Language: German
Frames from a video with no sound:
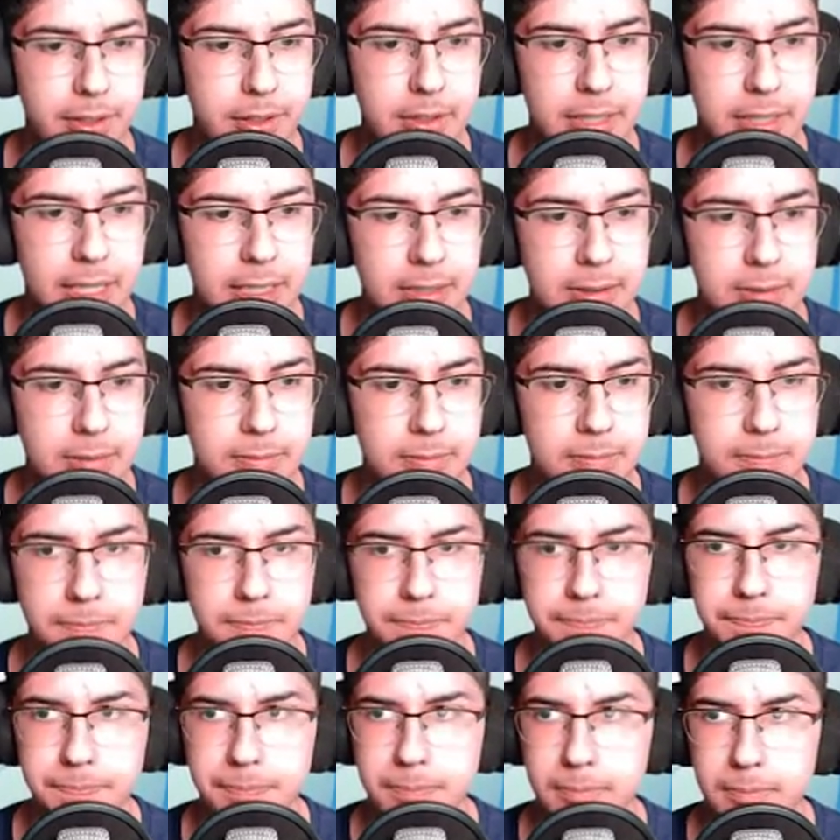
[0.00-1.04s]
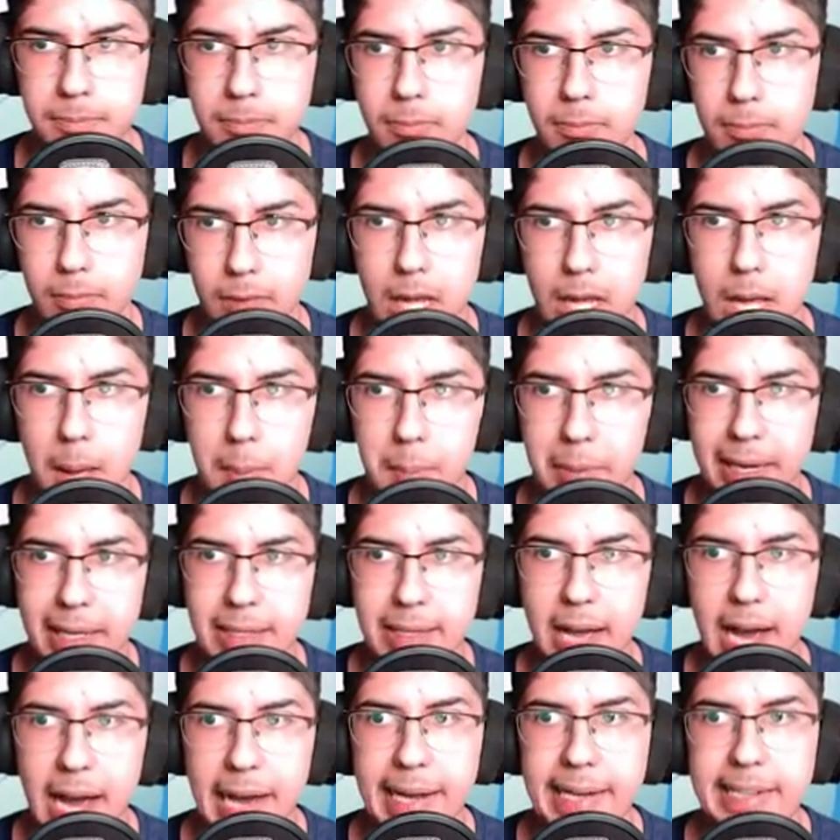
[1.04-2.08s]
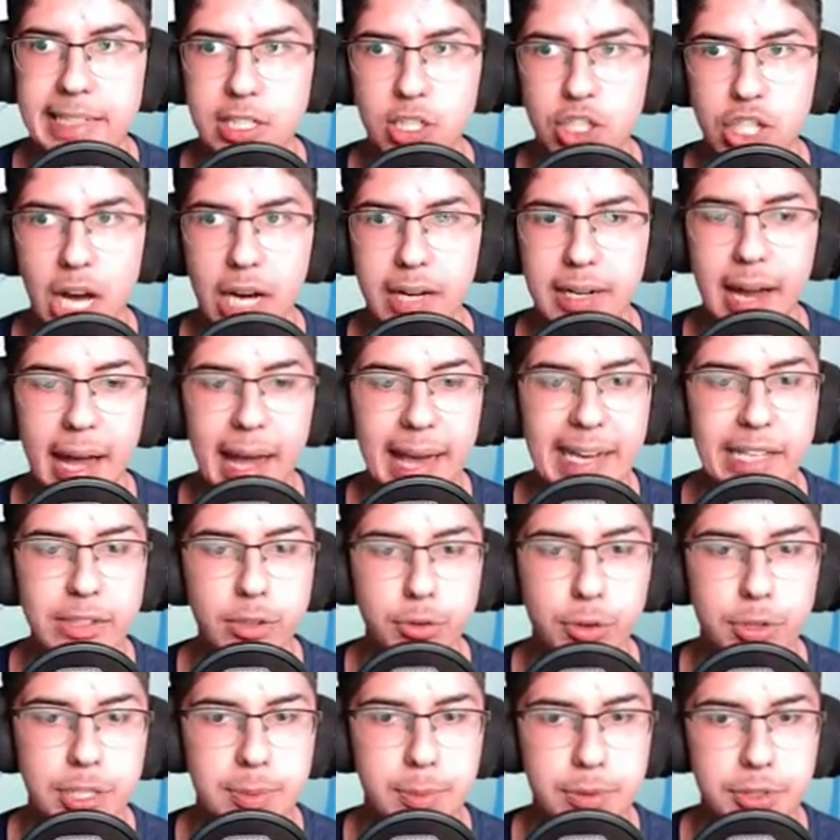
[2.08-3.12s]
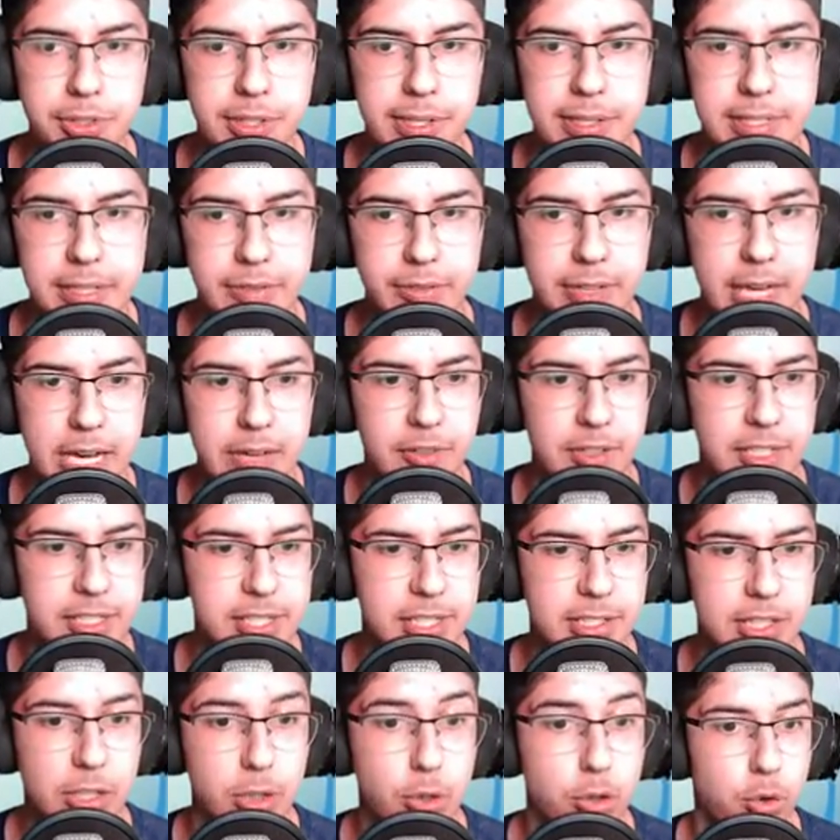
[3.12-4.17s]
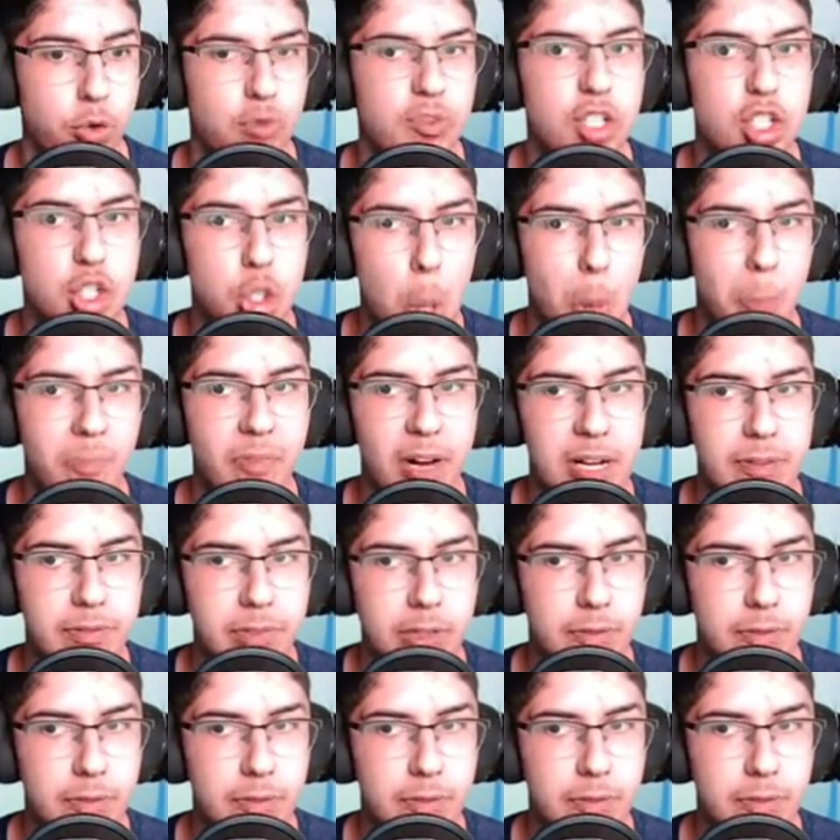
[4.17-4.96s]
dann geht ja einiges an Schaden reingesund. Und ich möchte jetzt auf keinen Fall, dass er dadurch irgendwie stirbt, weil wir